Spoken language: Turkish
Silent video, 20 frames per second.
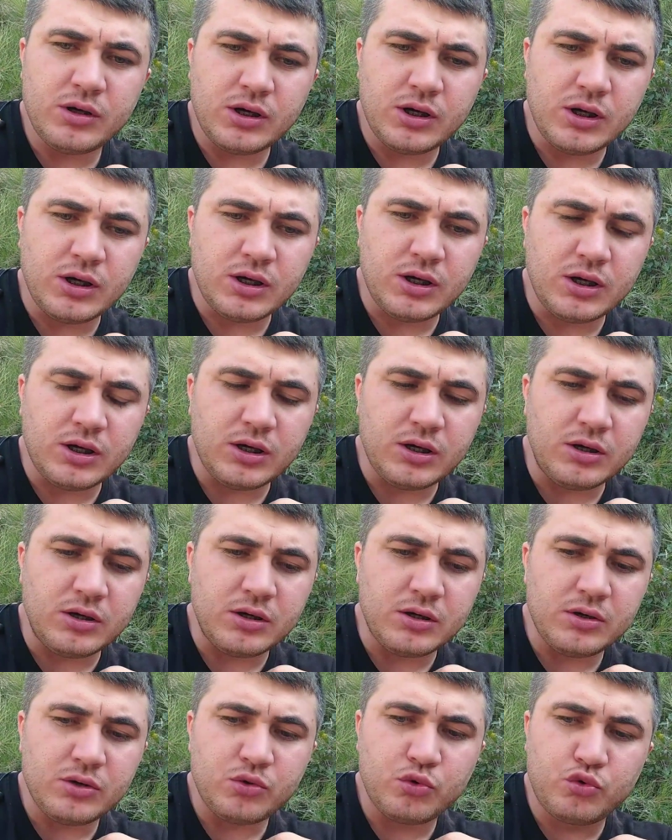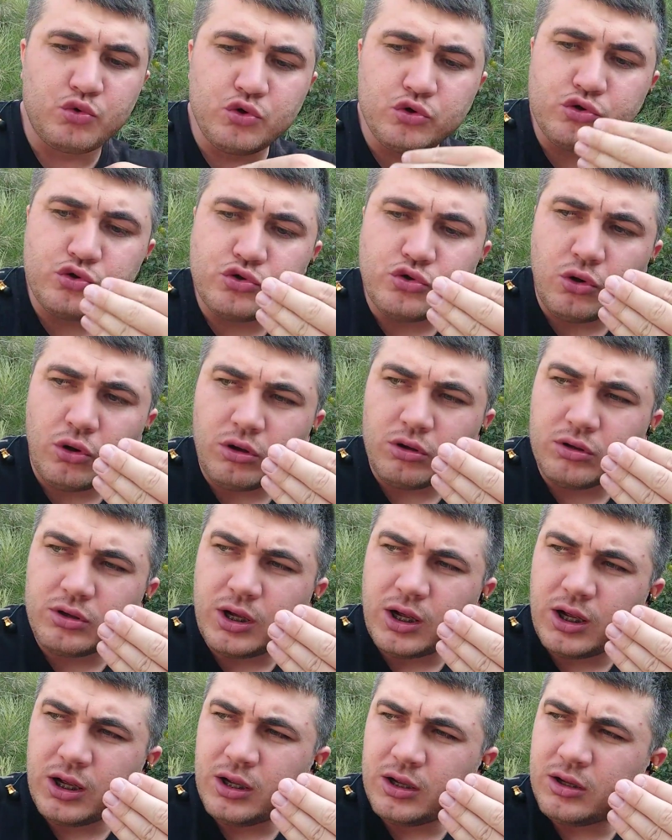Ee, düz
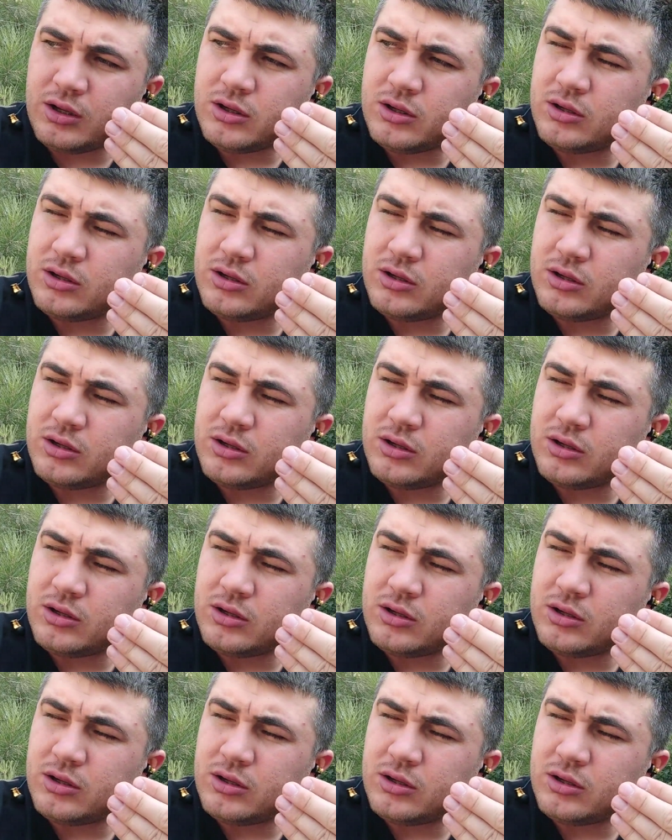yolda